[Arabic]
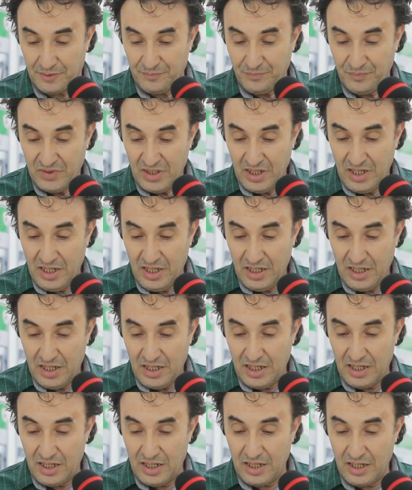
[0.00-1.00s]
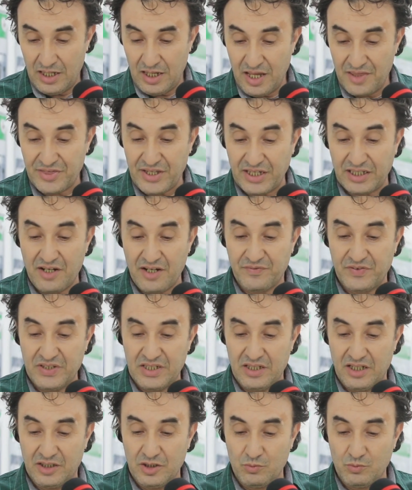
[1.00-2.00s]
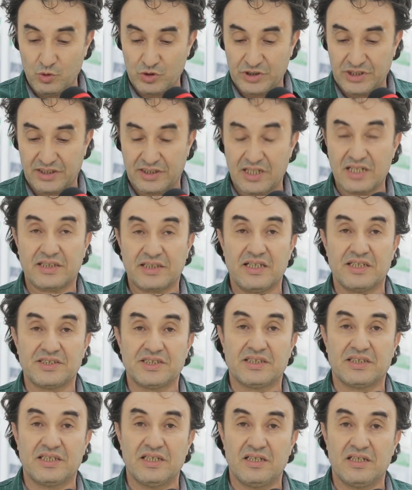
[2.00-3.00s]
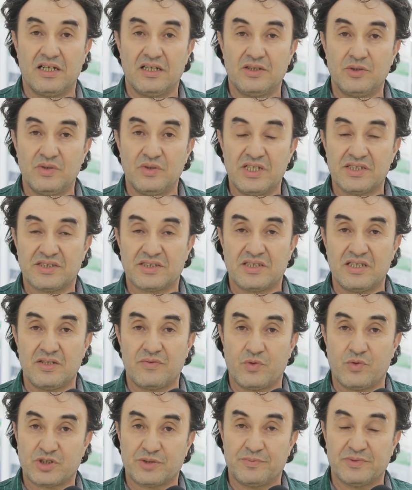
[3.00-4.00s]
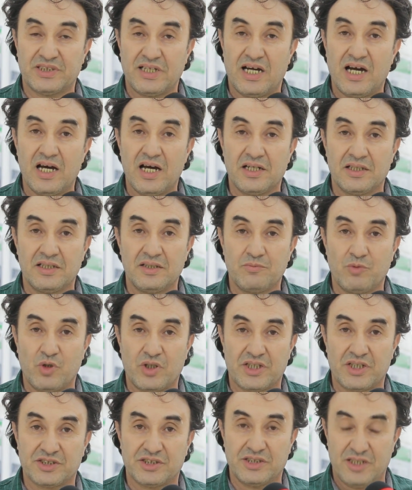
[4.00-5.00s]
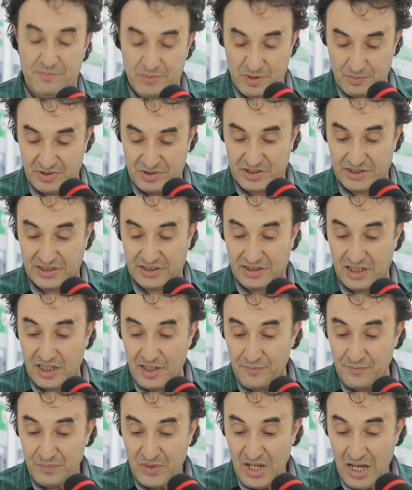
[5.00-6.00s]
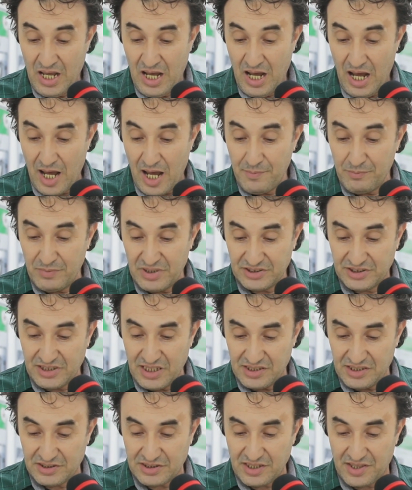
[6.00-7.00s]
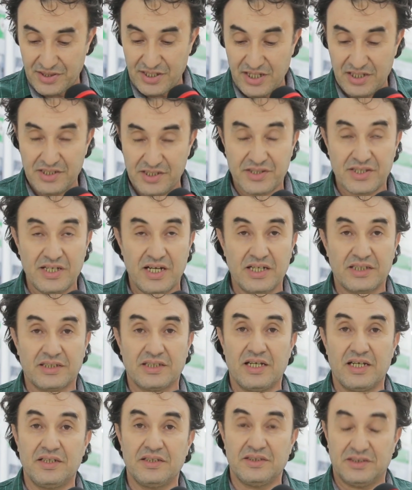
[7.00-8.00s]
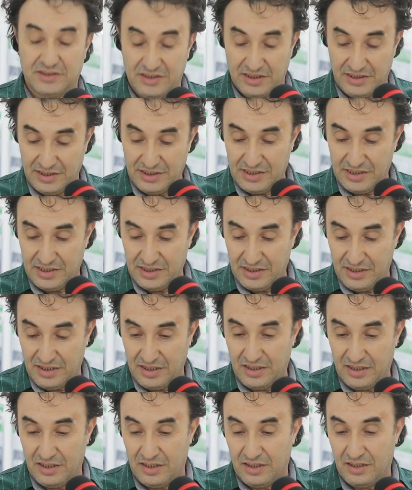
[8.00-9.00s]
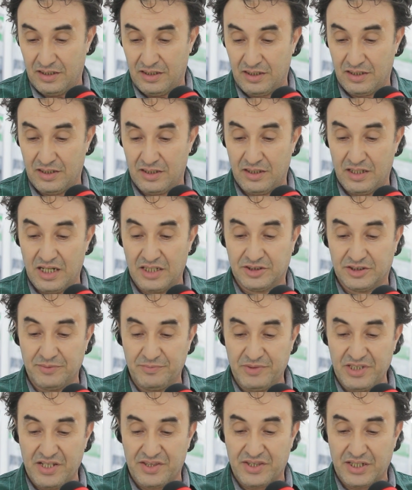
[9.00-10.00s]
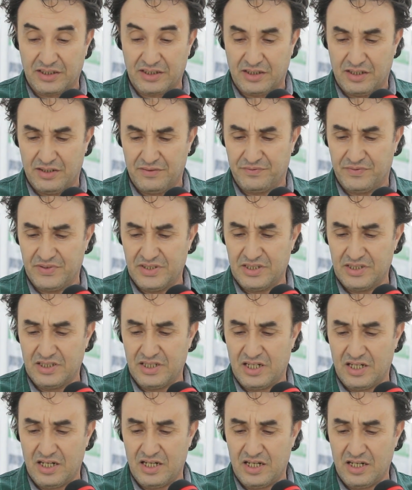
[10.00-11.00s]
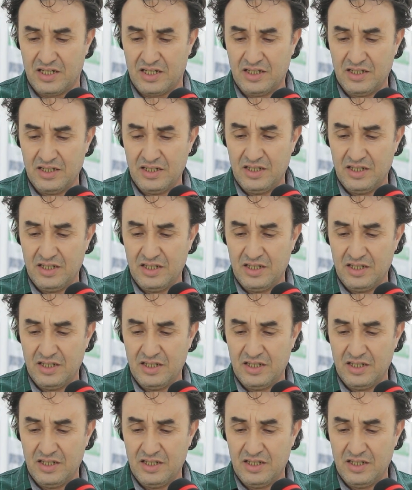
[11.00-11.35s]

آه،, آه الثقافيه للموسيقى الكلاسيكيه لولايه ستيف وسمة عار للمخرج نبيل بن سكه اما الجائزه الثالثه كانت للجمعيه آه، الثقافيه